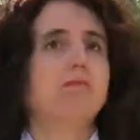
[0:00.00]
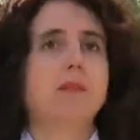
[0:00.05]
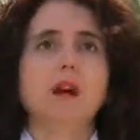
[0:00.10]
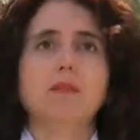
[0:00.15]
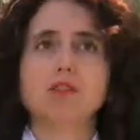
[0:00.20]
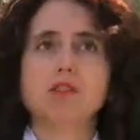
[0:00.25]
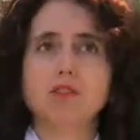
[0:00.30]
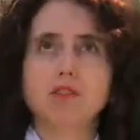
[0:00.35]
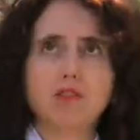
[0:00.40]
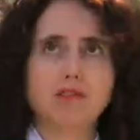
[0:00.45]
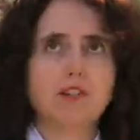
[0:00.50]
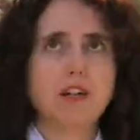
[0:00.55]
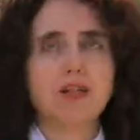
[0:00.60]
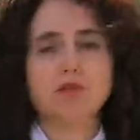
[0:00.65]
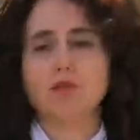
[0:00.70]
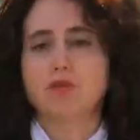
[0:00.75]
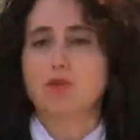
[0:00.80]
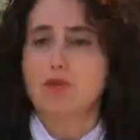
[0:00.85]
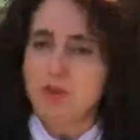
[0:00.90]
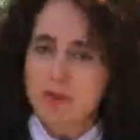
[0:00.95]
Avendo
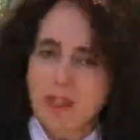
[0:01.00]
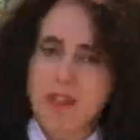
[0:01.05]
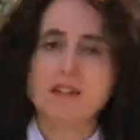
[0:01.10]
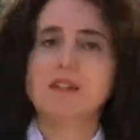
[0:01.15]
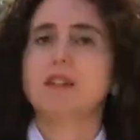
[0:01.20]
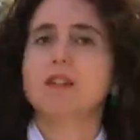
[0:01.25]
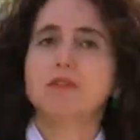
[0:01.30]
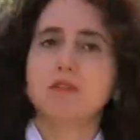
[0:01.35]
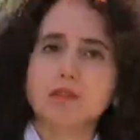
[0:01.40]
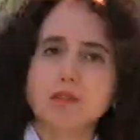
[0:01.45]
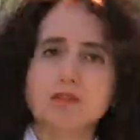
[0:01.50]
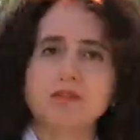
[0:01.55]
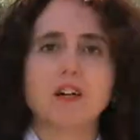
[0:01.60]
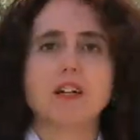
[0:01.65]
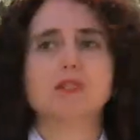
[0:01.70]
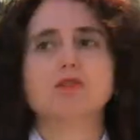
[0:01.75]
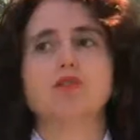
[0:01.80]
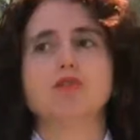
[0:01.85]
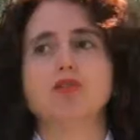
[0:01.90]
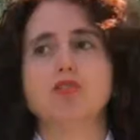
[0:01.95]
fatto, nonostante avendo
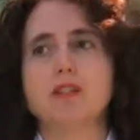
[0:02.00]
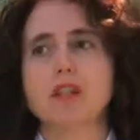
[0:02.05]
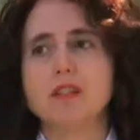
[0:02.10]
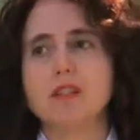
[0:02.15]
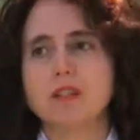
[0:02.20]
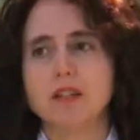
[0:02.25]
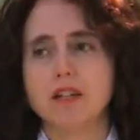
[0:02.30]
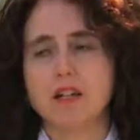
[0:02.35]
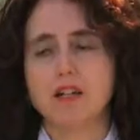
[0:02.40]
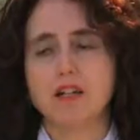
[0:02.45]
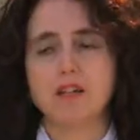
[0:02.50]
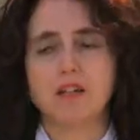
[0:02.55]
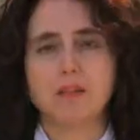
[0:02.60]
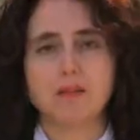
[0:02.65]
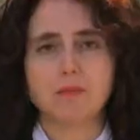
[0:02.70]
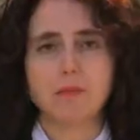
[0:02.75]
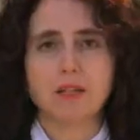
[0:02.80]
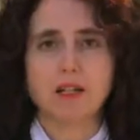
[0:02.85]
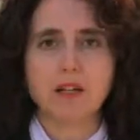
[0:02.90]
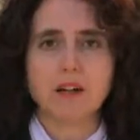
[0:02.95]
fatto ginnastica
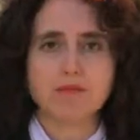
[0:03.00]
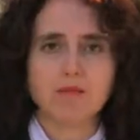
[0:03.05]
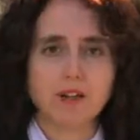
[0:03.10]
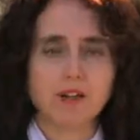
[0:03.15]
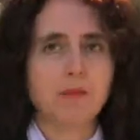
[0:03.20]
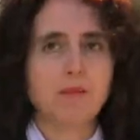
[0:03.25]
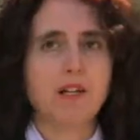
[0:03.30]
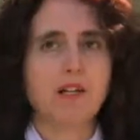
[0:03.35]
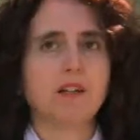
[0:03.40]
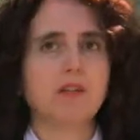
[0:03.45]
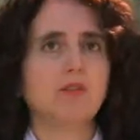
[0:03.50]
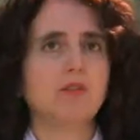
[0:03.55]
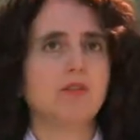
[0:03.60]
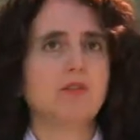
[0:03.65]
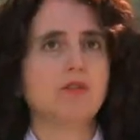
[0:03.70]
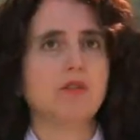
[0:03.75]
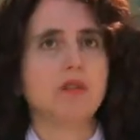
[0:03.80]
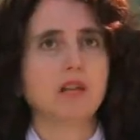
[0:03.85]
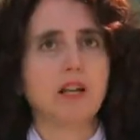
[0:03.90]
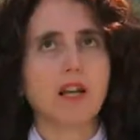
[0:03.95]
ritmica,
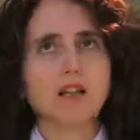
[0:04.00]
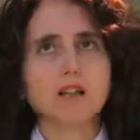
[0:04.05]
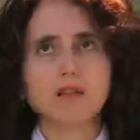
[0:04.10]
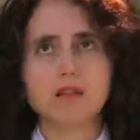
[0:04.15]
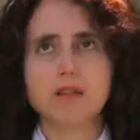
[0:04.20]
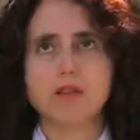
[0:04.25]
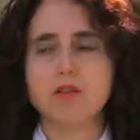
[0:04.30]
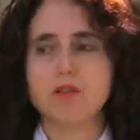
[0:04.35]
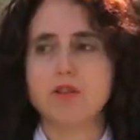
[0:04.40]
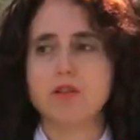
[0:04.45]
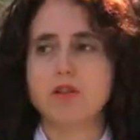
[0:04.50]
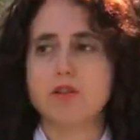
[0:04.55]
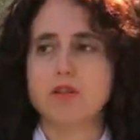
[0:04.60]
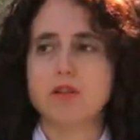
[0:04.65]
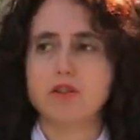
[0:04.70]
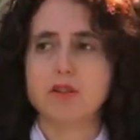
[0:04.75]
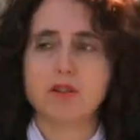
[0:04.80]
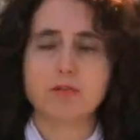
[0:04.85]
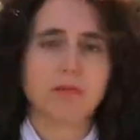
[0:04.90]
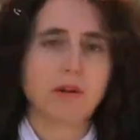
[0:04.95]
flamenco,
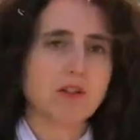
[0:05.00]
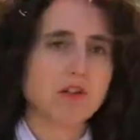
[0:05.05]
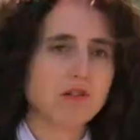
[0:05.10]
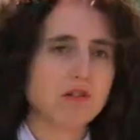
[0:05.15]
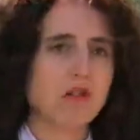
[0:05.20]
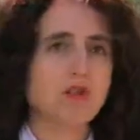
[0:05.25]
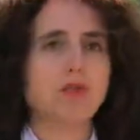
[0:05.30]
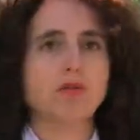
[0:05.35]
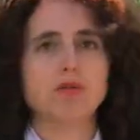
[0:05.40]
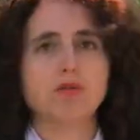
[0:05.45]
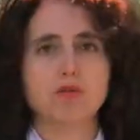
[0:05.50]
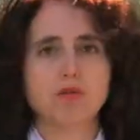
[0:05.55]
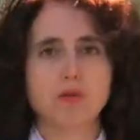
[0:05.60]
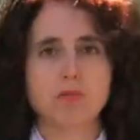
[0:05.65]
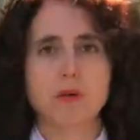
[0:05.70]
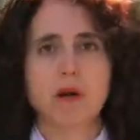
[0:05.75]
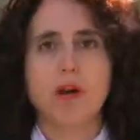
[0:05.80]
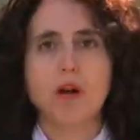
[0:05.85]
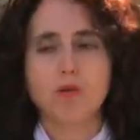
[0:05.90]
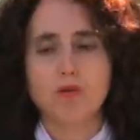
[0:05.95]
classico spagnolo,
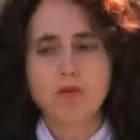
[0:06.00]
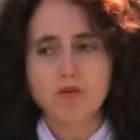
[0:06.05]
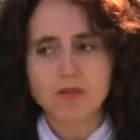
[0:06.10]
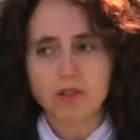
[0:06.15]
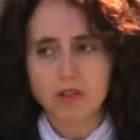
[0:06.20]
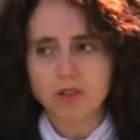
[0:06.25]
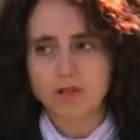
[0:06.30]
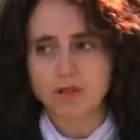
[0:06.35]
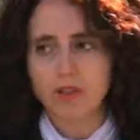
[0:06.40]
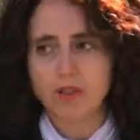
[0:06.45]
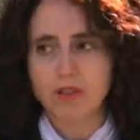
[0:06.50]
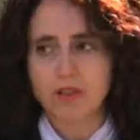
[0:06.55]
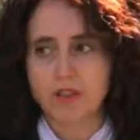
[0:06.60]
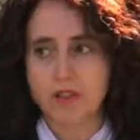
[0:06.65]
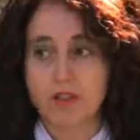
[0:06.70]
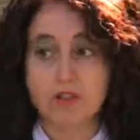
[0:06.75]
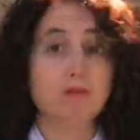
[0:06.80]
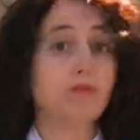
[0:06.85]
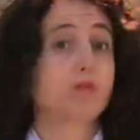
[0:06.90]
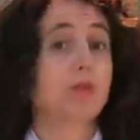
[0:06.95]
insomma un sacco
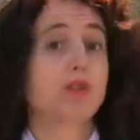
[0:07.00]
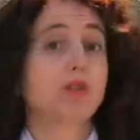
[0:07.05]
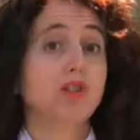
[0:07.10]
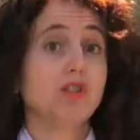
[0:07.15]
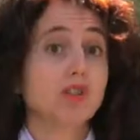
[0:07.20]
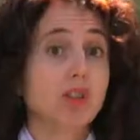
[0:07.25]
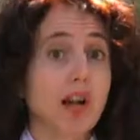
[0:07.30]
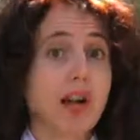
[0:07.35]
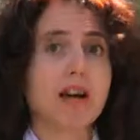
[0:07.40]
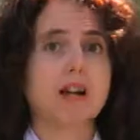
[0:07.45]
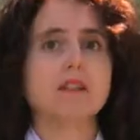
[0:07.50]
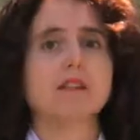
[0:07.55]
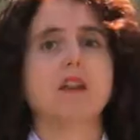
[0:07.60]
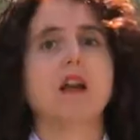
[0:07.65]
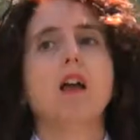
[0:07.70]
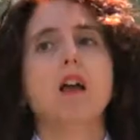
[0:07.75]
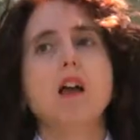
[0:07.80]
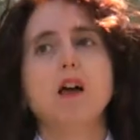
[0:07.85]
di, un po' di jazz,